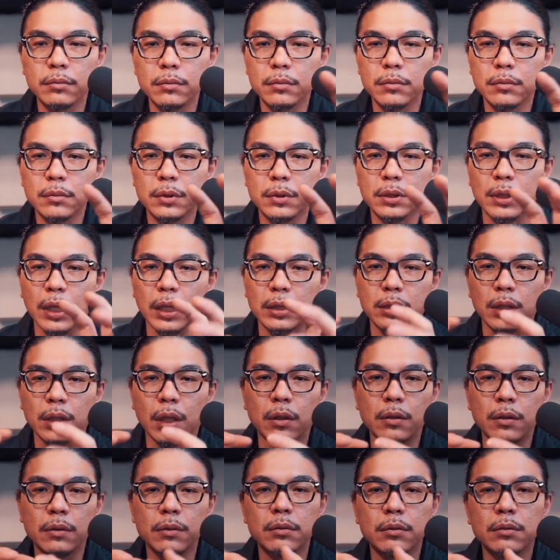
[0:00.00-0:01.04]
杂
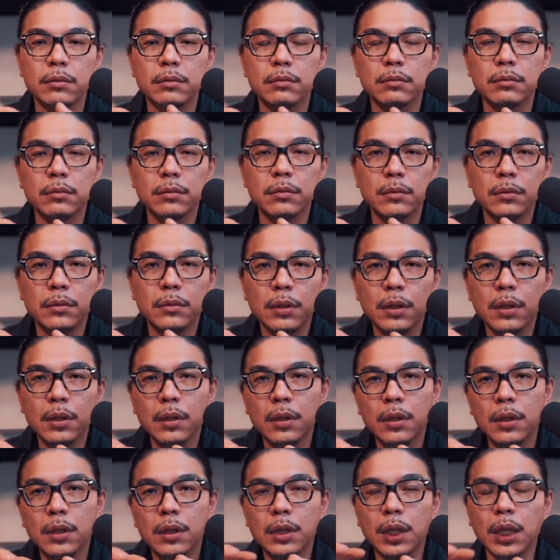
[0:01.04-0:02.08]
交。
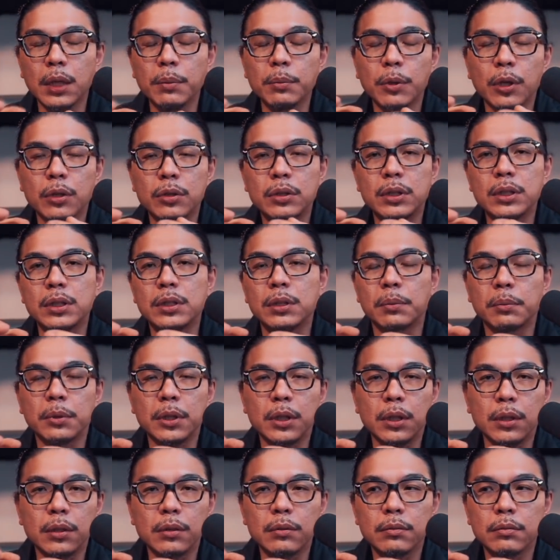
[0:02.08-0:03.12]
Timo 是什么
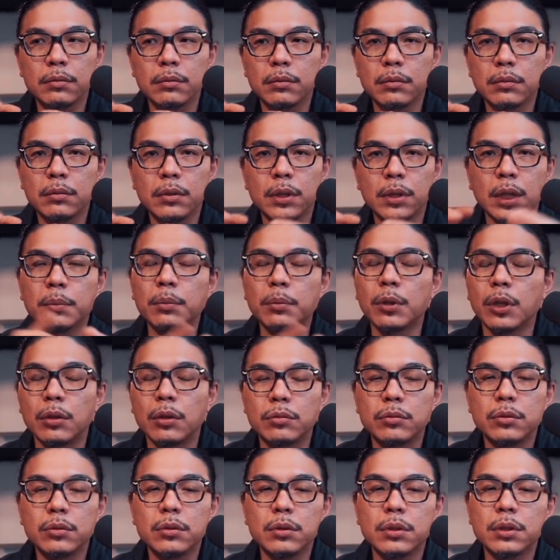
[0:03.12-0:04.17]
呢 ？Timo
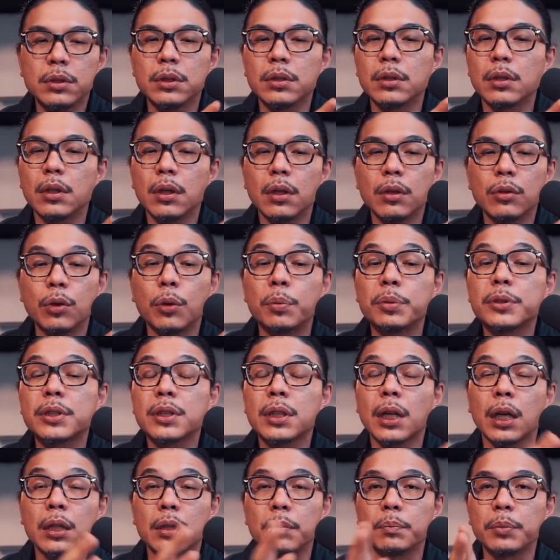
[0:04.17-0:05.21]
是
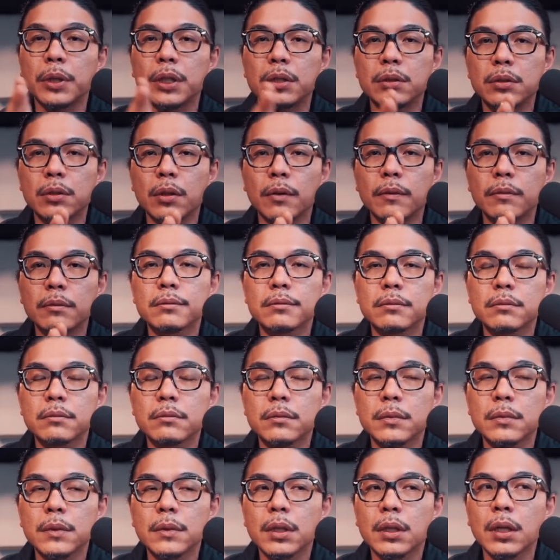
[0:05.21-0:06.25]
Robusta 的变种，
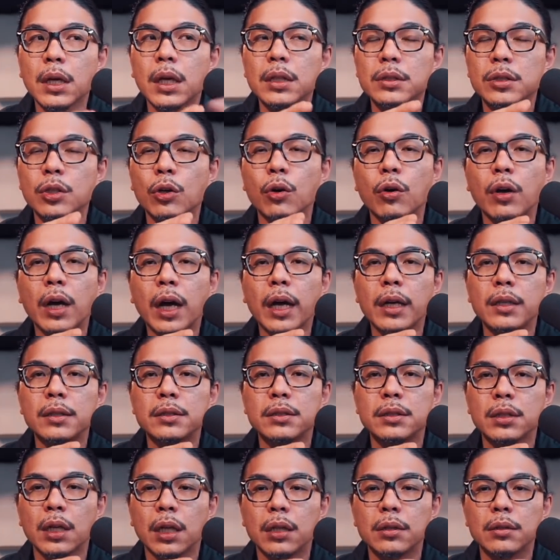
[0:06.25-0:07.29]
抗虫害很
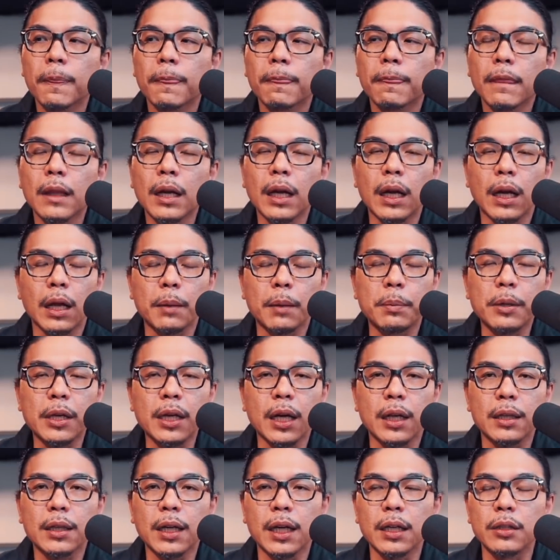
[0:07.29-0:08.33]
强的。阿拉比卡
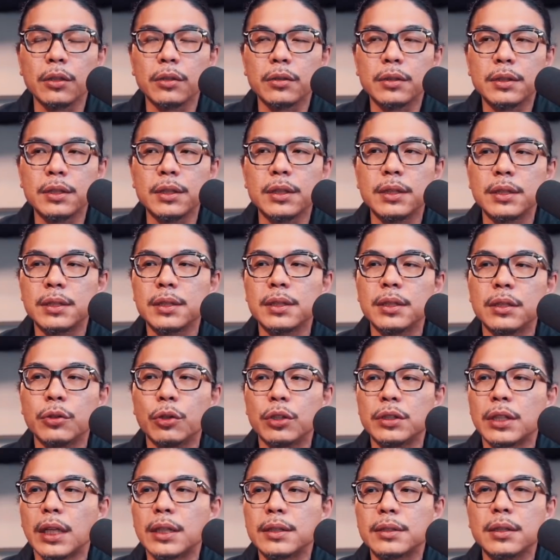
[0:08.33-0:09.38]
它有四十四对
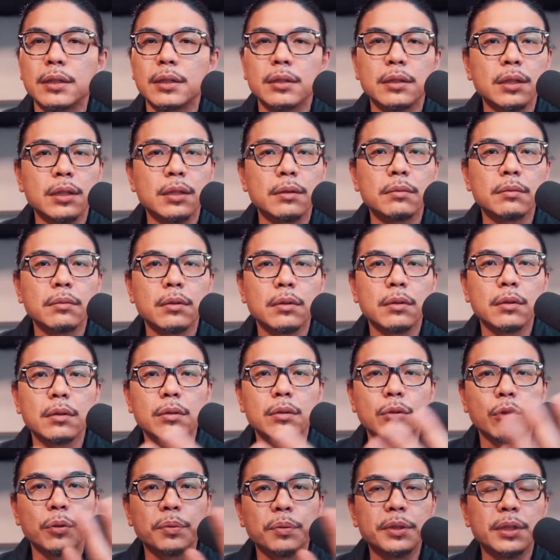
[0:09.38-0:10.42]
染色体，
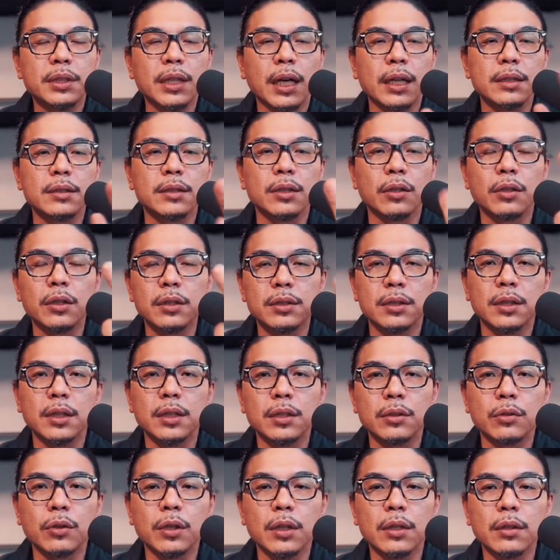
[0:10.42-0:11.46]
罗布斯塔只有二十二
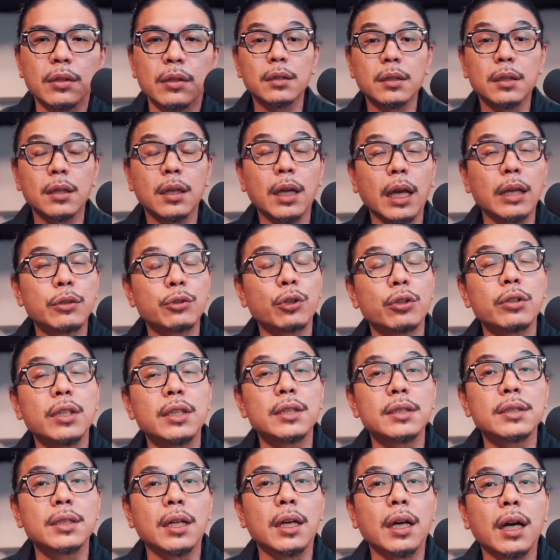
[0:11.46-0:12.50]
对，感觉有点
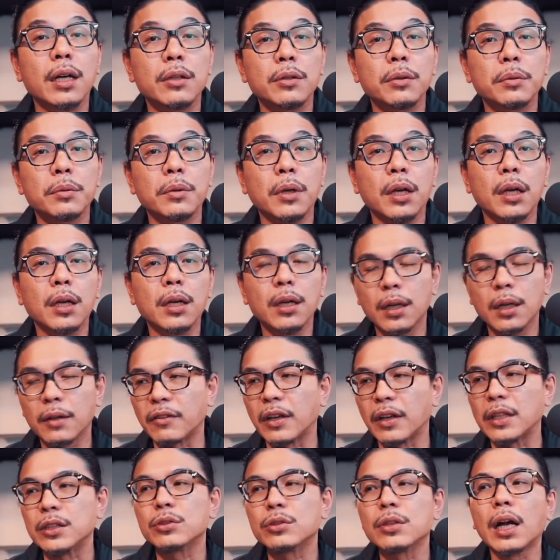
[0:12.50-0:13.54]
深奥，对不对？反
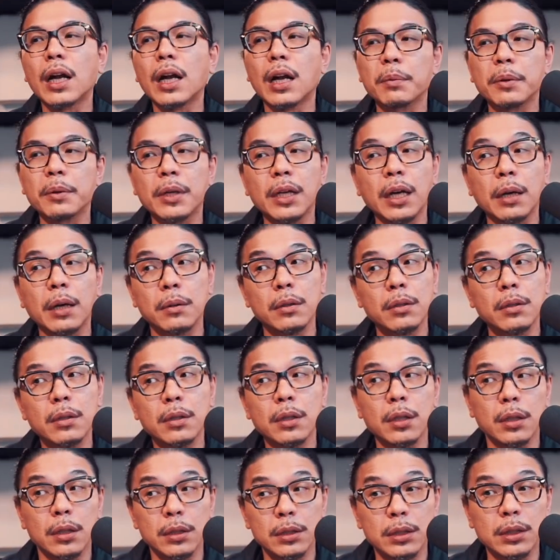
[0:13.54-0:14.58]
正就是阿拉比卡
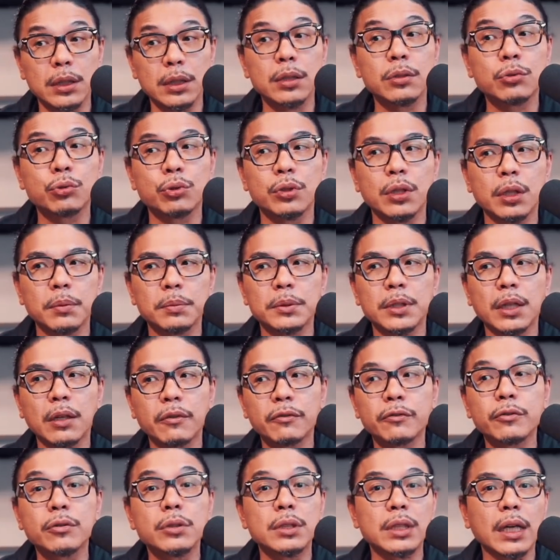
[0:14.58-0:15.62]
的基因序列比较
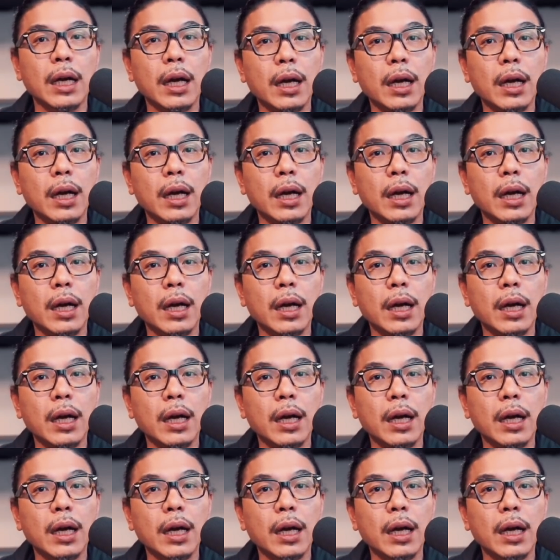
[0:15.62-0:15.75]
复杂，